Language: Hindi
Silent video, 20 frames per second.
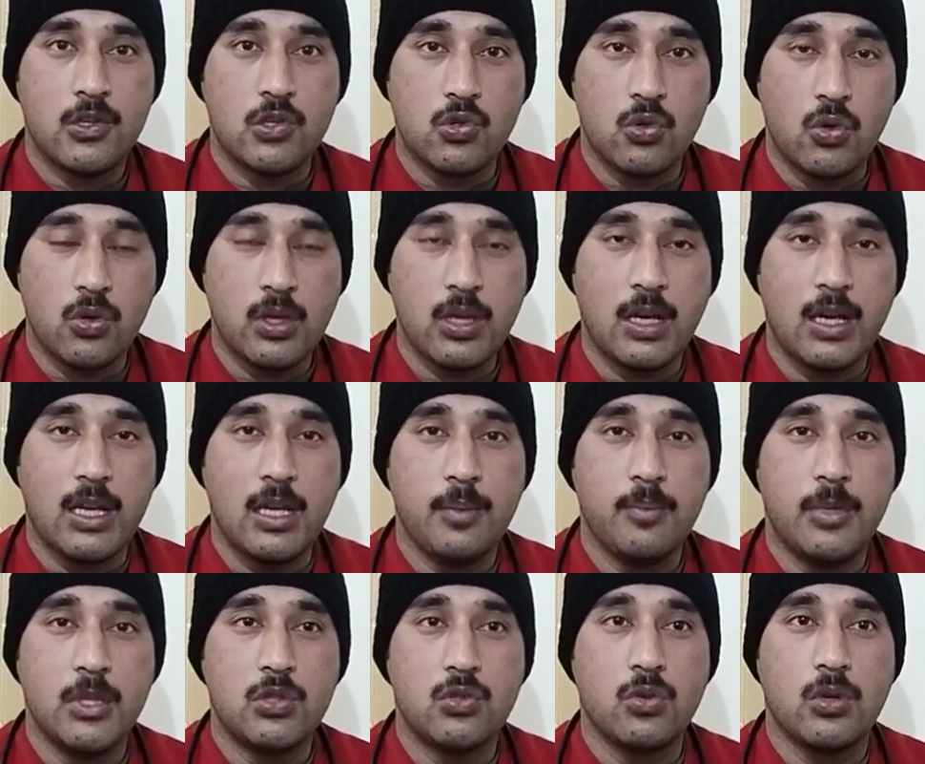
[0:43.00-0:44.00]
सौ के
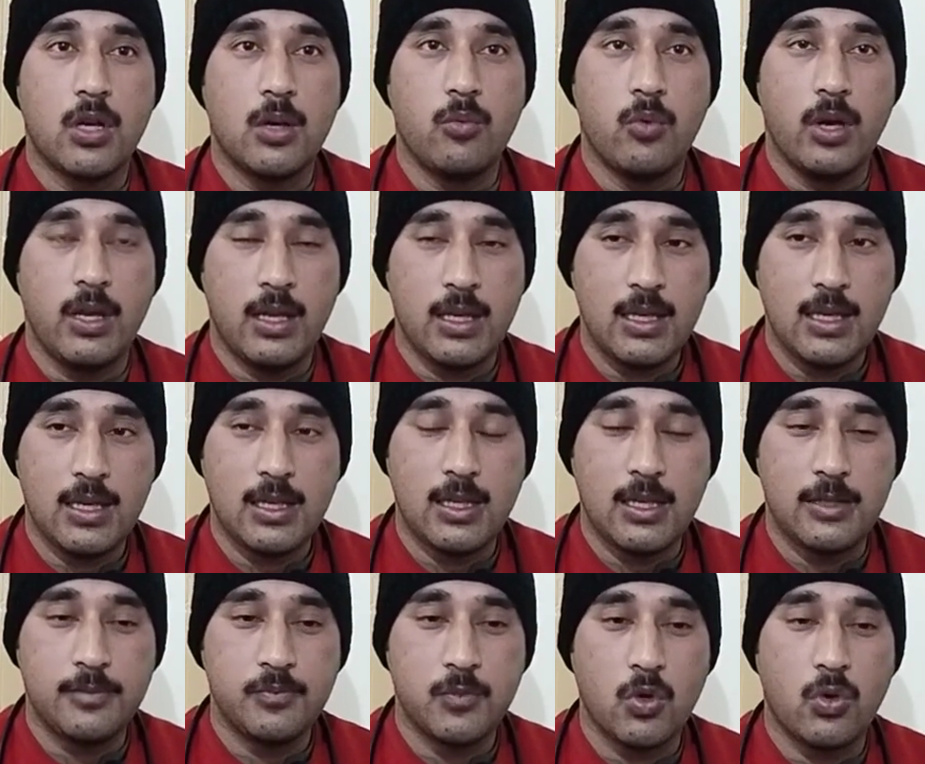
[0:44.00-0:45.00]
करीब बच्चों का मुआयना किया
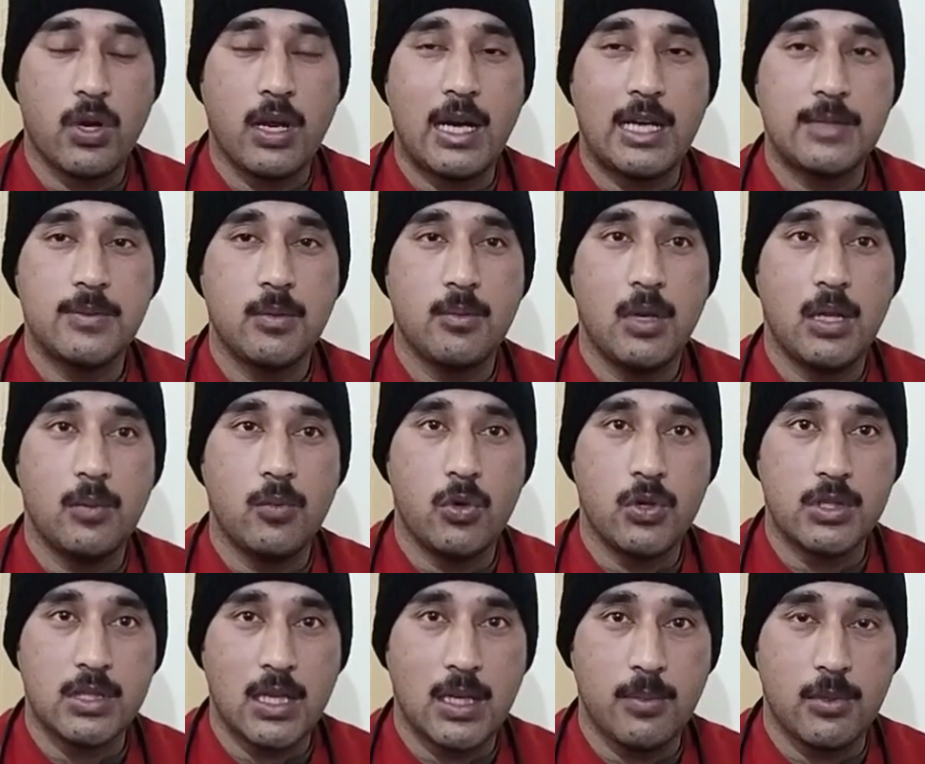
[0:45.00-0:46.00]
था और आज भी मैंने
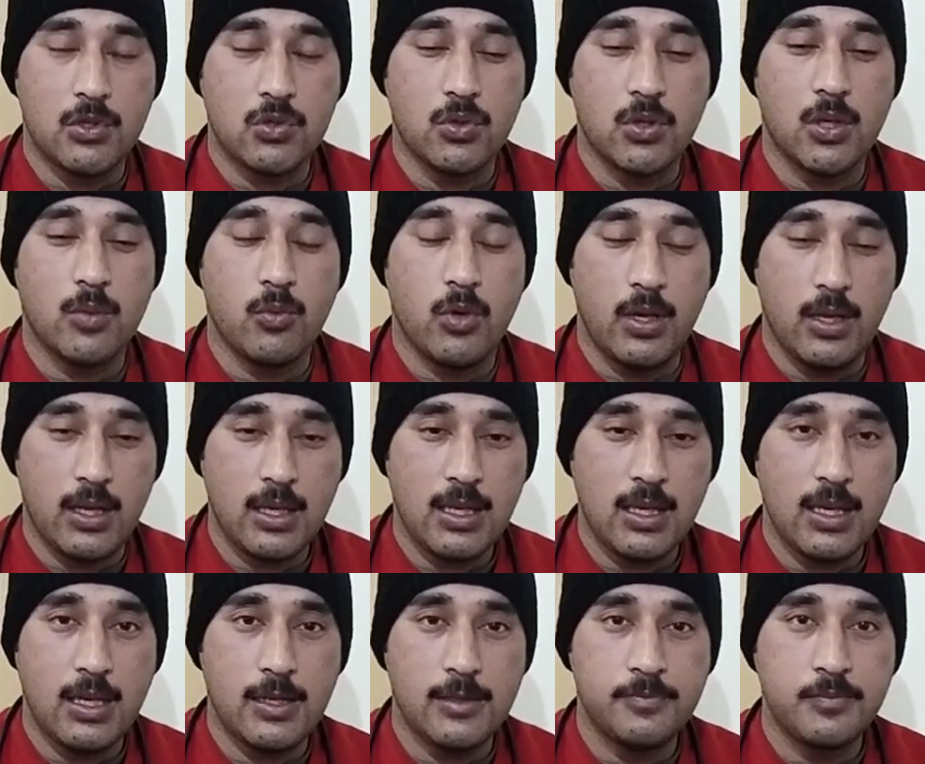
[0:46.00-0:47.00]
बहुत सारे बच्चों का मुआयना
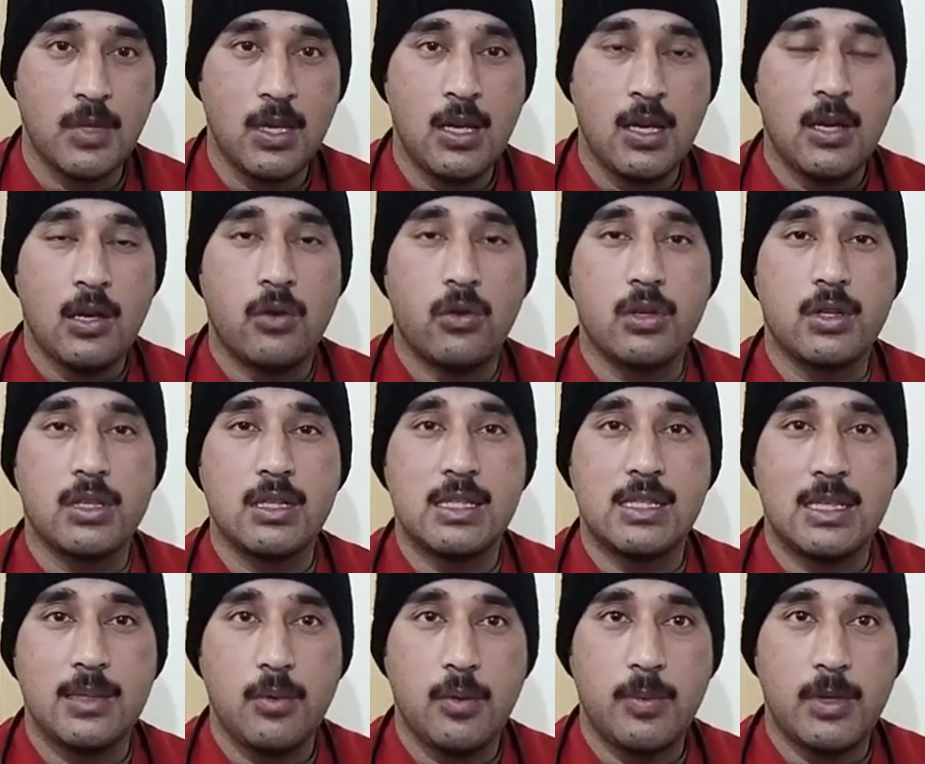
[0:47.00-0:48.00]
किया है और
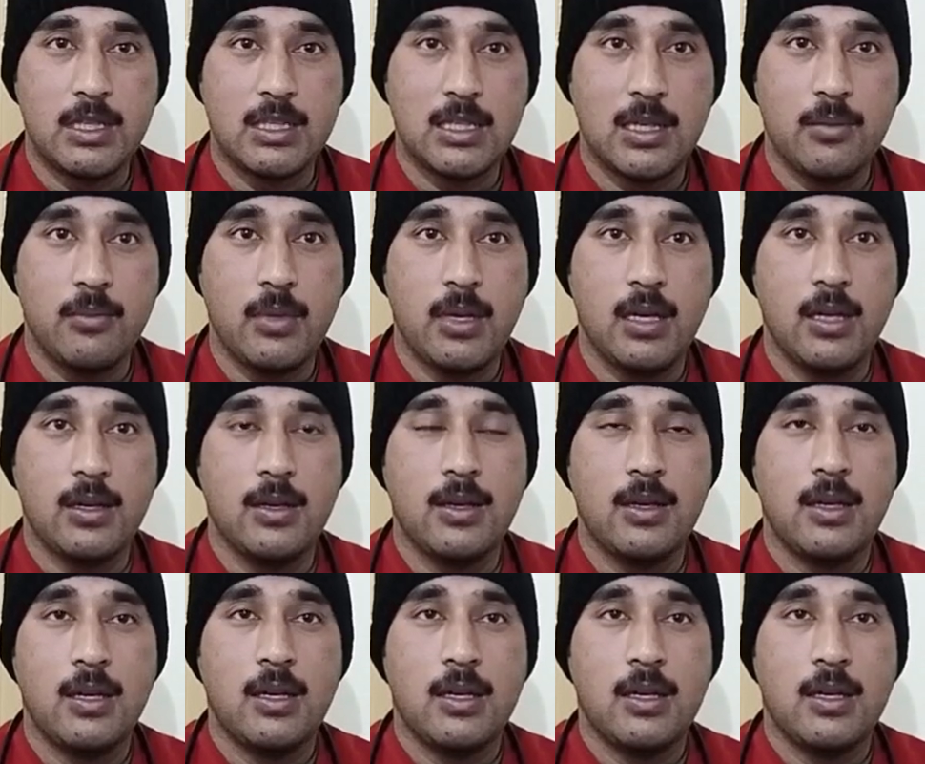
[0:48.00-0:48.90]
किसी भी बच्चे में